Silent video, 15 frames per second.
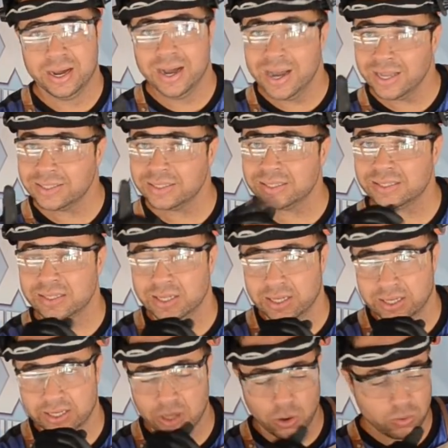antes
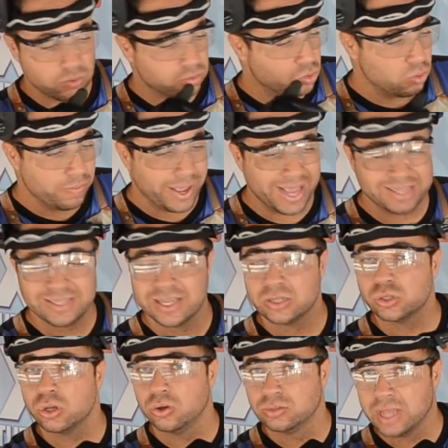que eu comece a
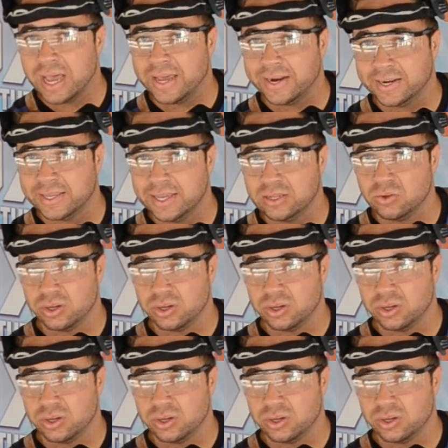soldar aqui a